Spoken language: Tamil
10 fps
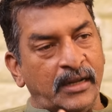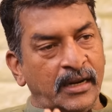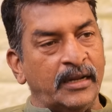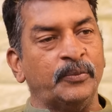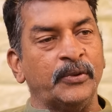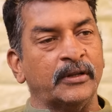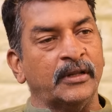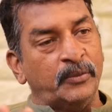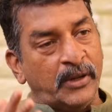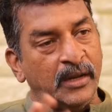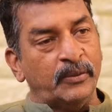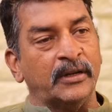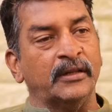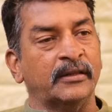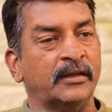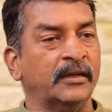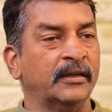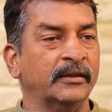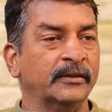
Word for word: நாலே பேர் தான் மகாபாரதத்திலே